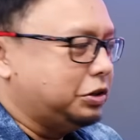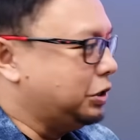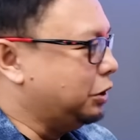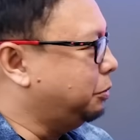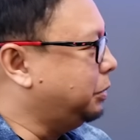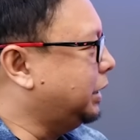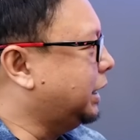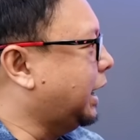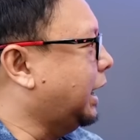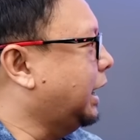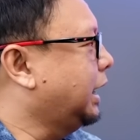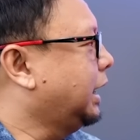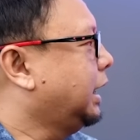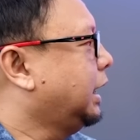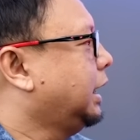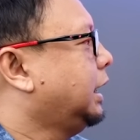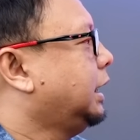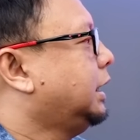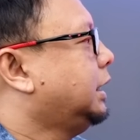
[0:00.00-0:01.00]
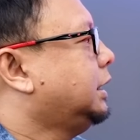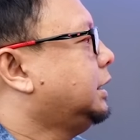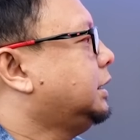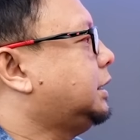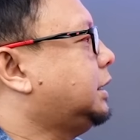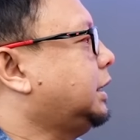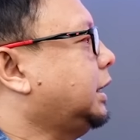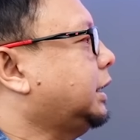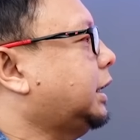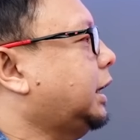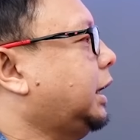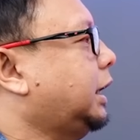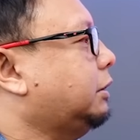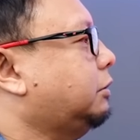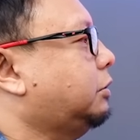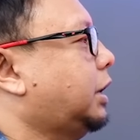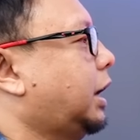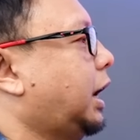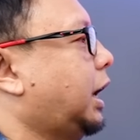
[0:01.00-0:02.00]
Xiaomi. Nah, di sini kita
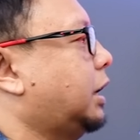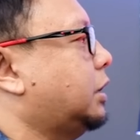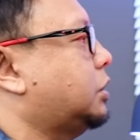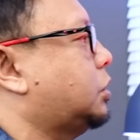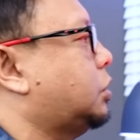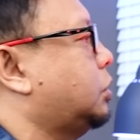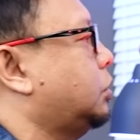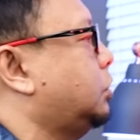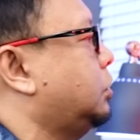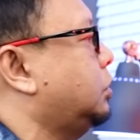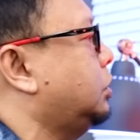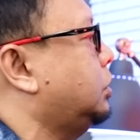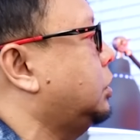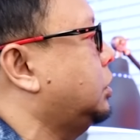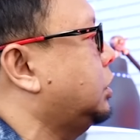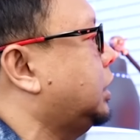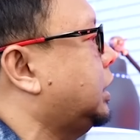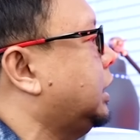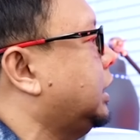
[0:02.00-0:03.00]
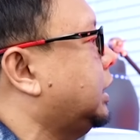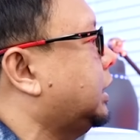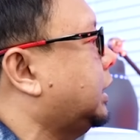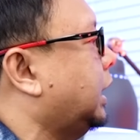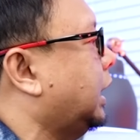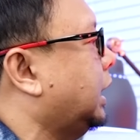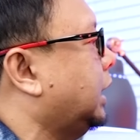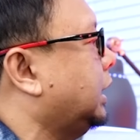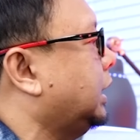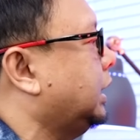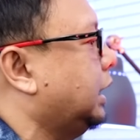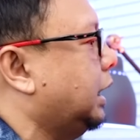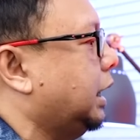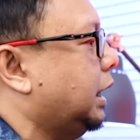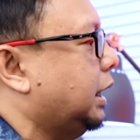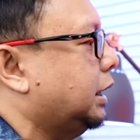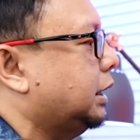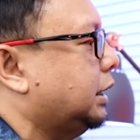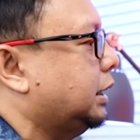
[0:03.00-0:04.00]
lihat udah langsung kita
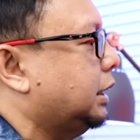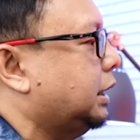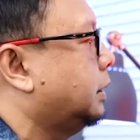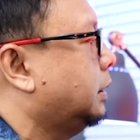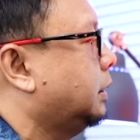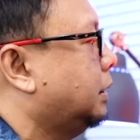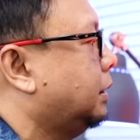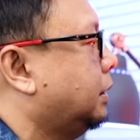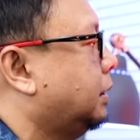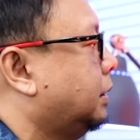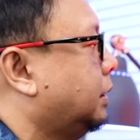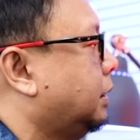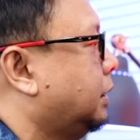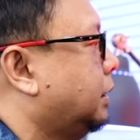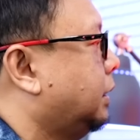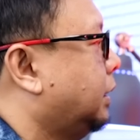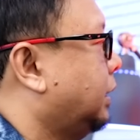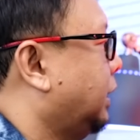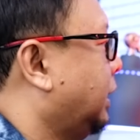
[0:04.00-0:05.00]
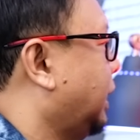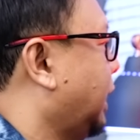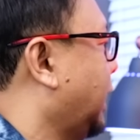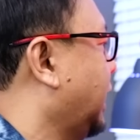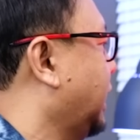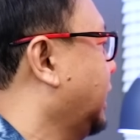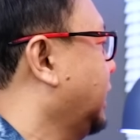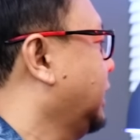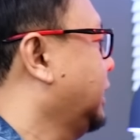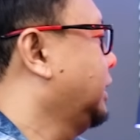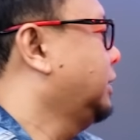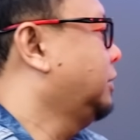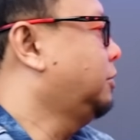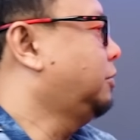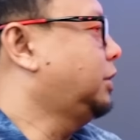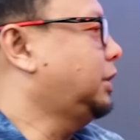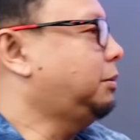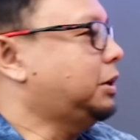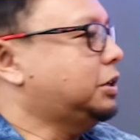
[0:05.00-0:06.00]
lihat. Nah,
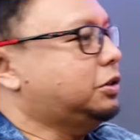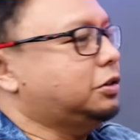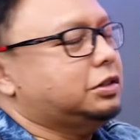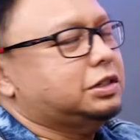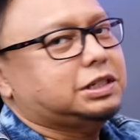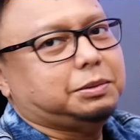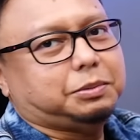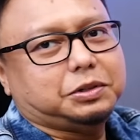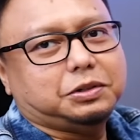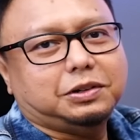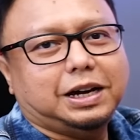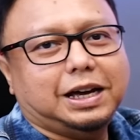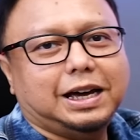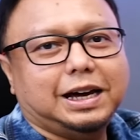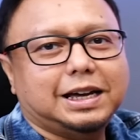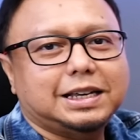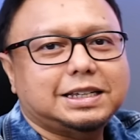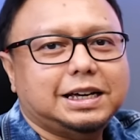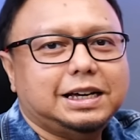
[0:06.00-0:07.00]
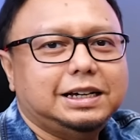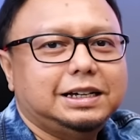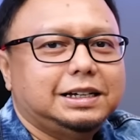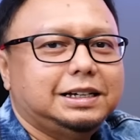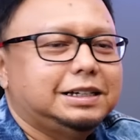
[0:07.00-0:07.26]
udah masuk cepet juga ya guys ya.